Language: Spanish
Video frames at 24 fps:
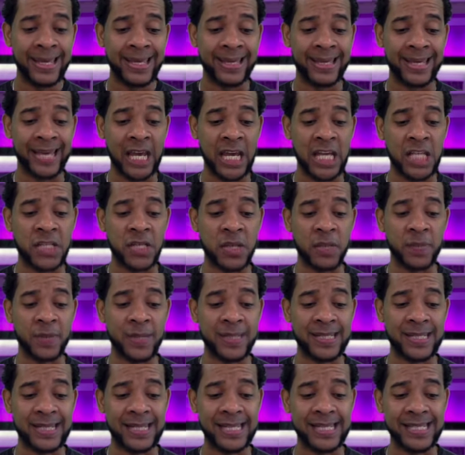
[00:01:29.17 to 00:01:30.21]
que se
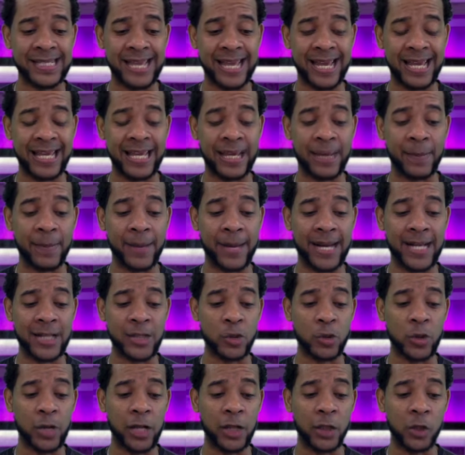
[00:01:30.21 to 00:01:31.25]
especializa en
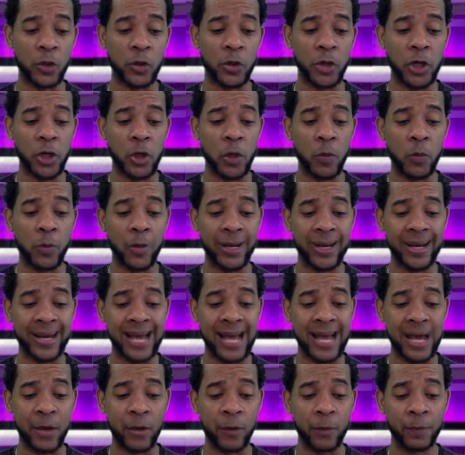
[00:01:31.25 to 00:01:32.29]
embarazo de alto riesgo muy
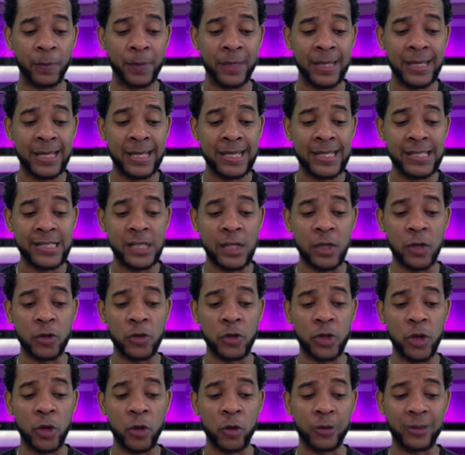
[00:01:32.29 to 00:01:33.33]
raro. Si los
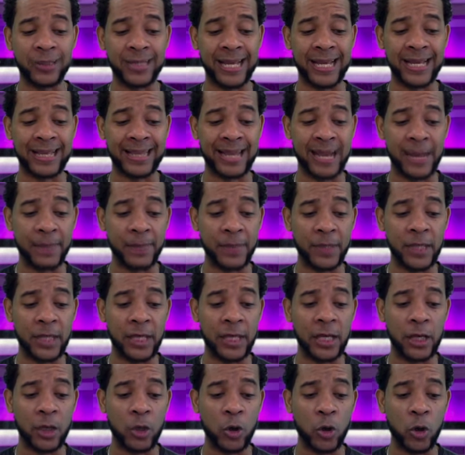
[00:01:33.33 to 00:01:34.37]
obstetras y
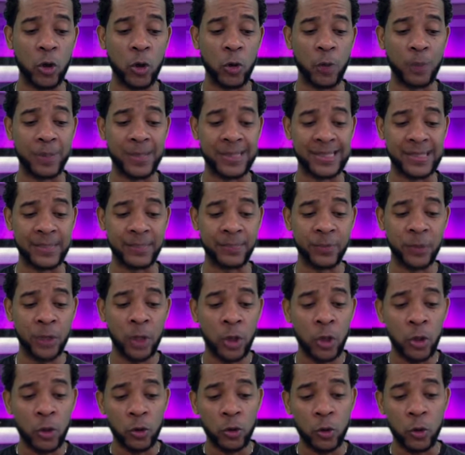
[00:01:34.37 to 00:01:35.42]
ginecólogos pasan
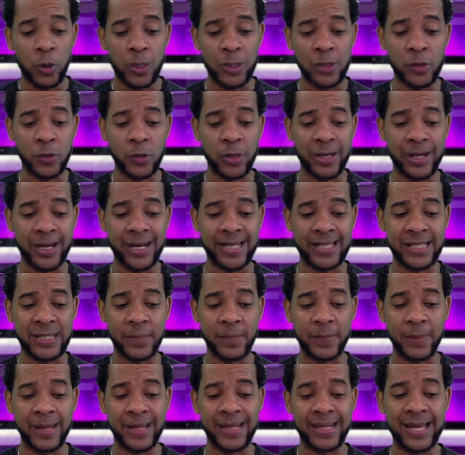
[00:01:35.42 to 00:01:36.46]
toda su carrera sin
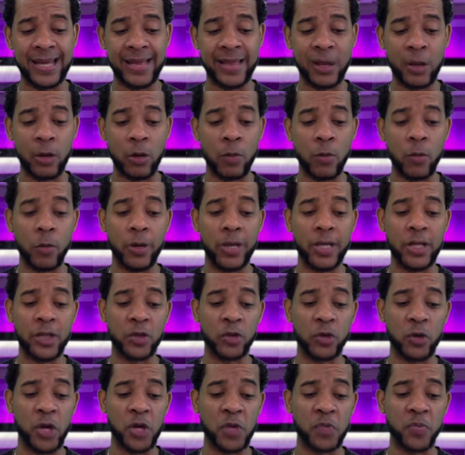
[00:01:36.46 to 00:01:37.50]
ver nada como esto.
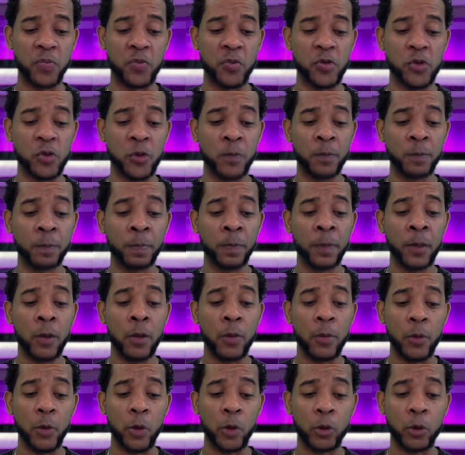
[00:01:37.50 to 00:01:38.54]
Él puso,
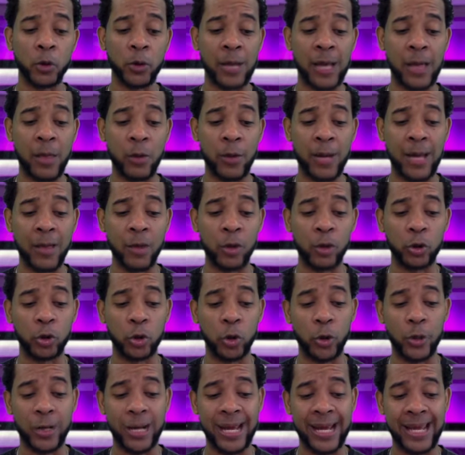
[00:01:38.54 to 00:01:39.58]
por otro lado, la
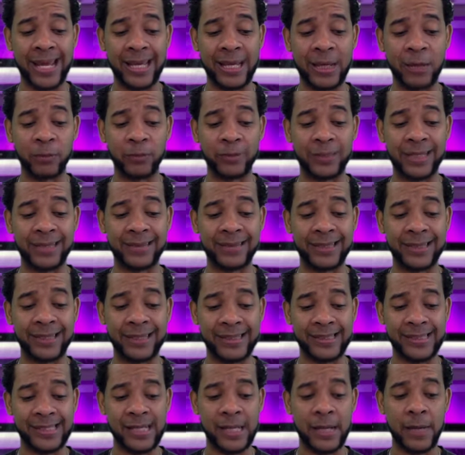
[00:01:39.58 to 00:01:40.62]
doctora en
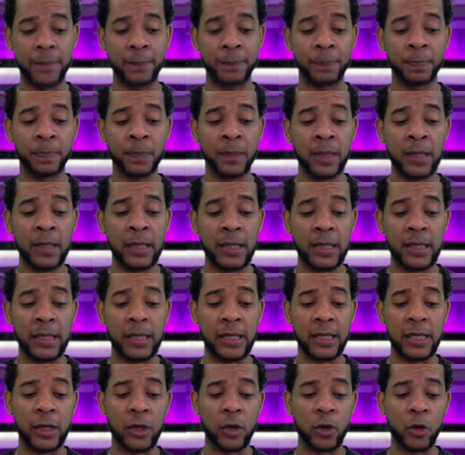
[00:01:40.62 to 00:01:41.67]
obstetricia y
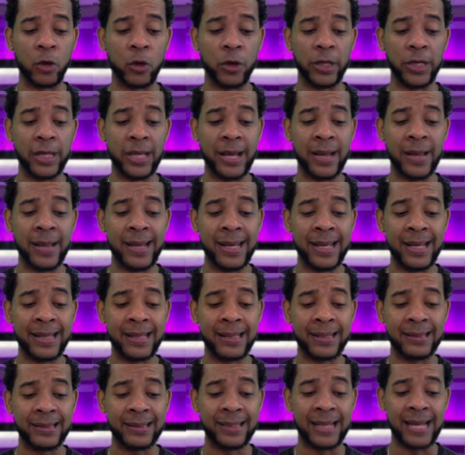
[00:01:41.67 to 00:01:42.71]
ginecología
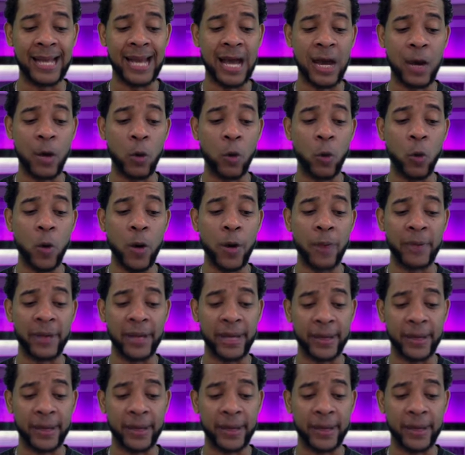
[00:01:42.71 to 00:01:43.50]
de la UAB,